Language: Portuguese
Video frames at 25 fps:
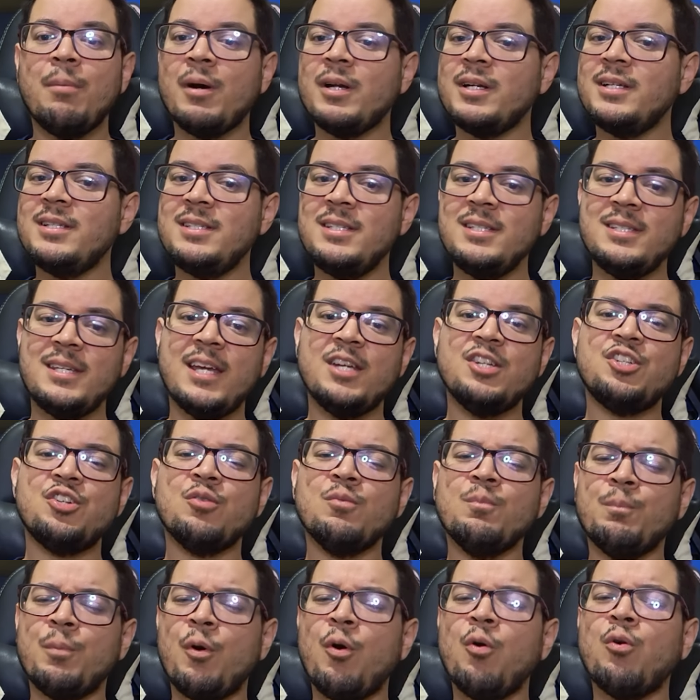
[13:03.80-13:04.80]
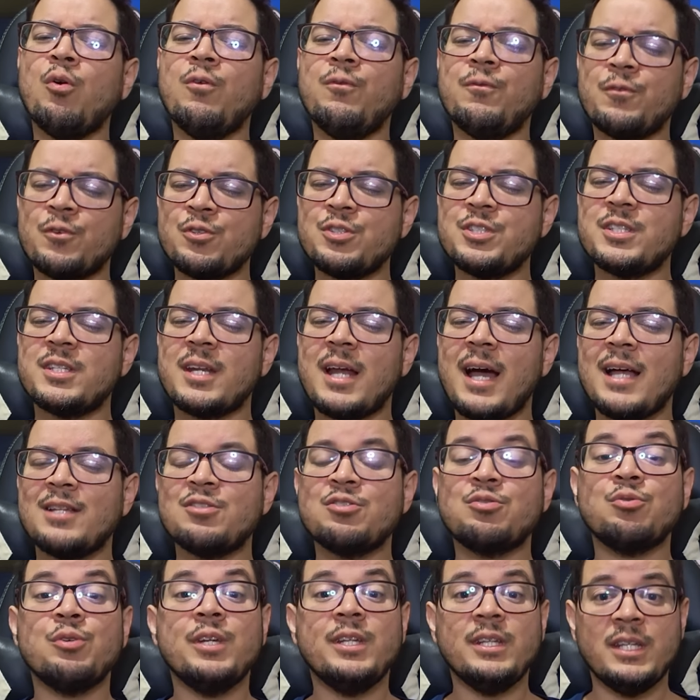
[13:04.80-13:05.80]
podem se sentir um pouco
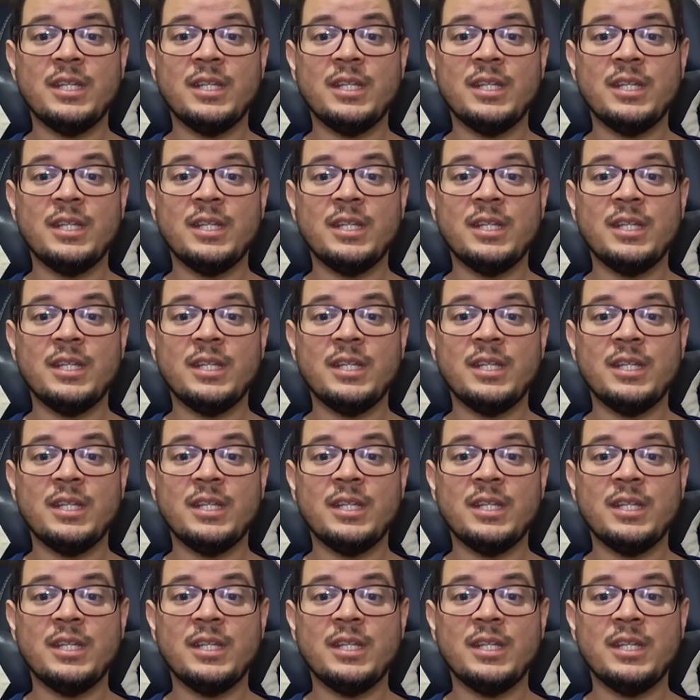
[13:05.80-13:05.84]
frustrados no